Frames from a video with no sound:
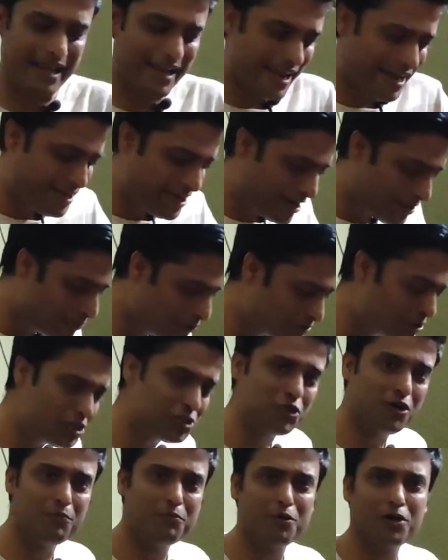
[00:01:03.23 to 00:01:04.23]
আর এই টেকনোলজি
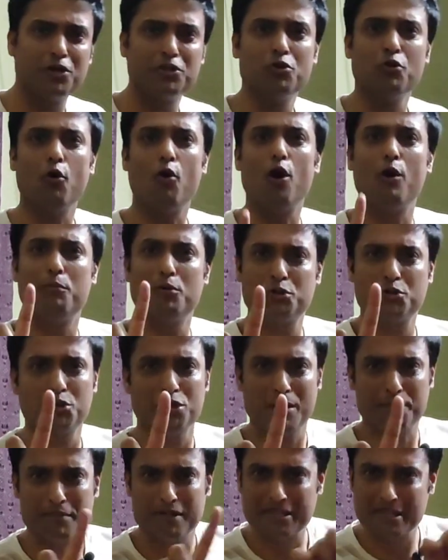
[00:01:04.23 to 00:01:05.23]
সম্পর্কে তো
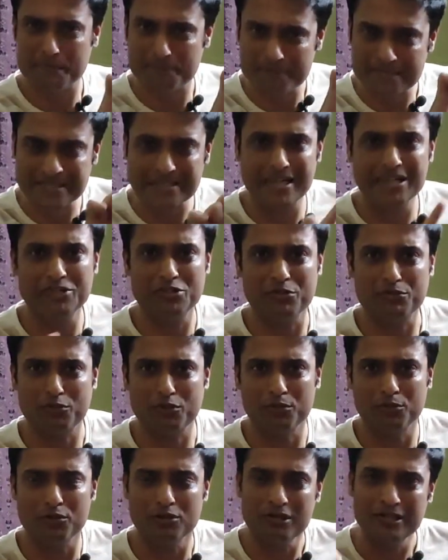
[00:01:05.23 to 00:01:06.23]
অবশ্যই আপনাদের বিস্তারিত
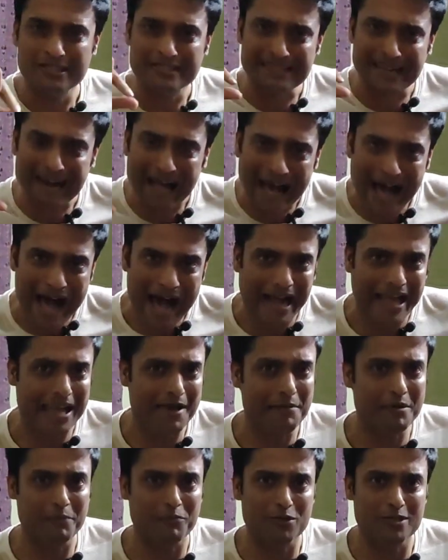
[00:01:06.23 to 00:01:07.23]
বলবো তার আগে
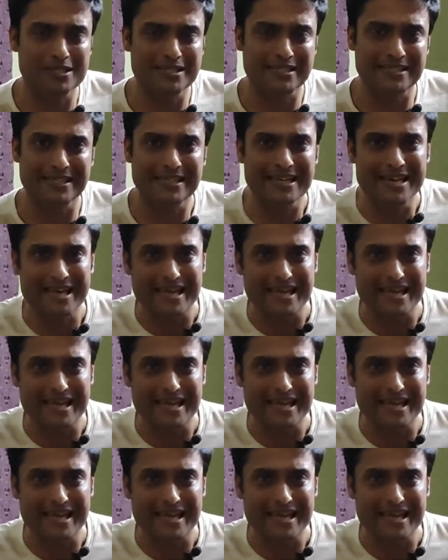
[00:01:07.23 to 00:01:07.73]
আমি বলছি